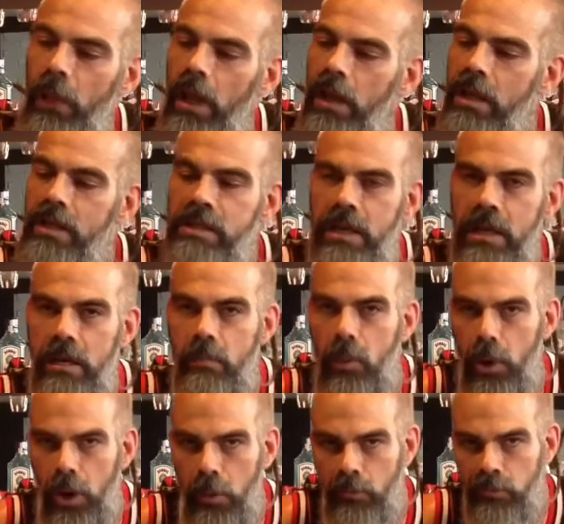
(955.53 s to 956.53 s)
les
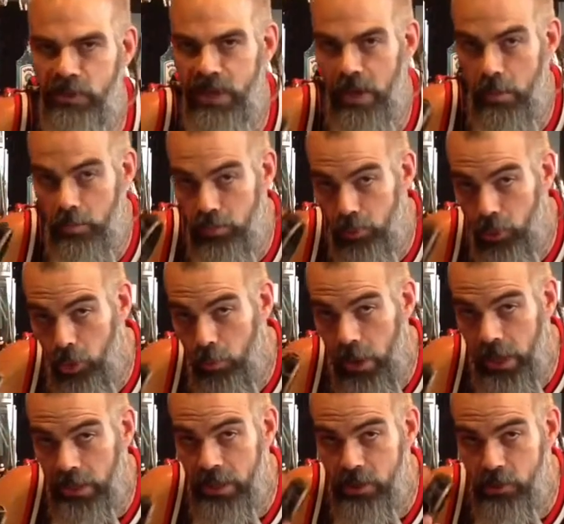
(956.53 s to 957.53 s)
éléments, comme vous avez pu le
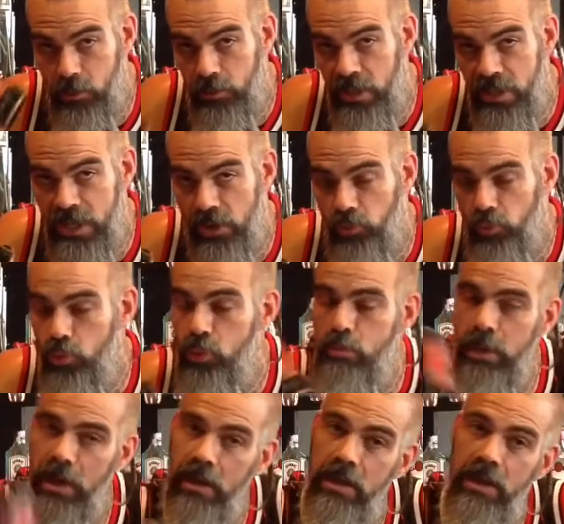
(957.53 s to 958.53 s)
remarquer, sont déjà tous
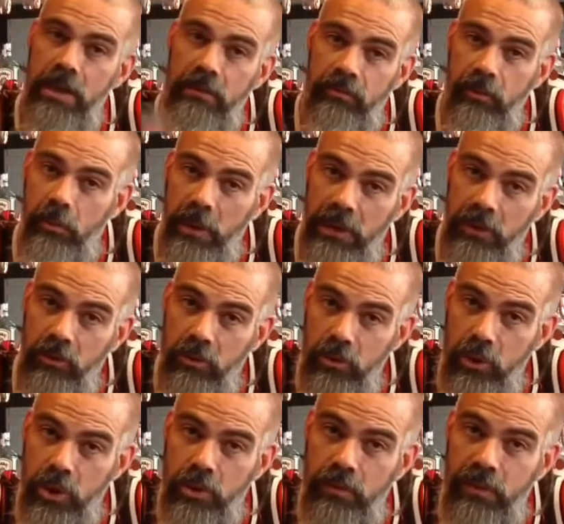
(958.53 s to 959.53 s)
peints. Il faut maintenant
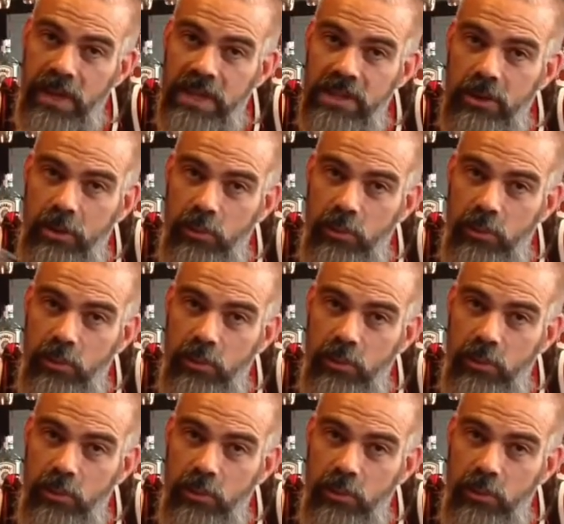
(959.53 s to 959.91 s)
que je fasse le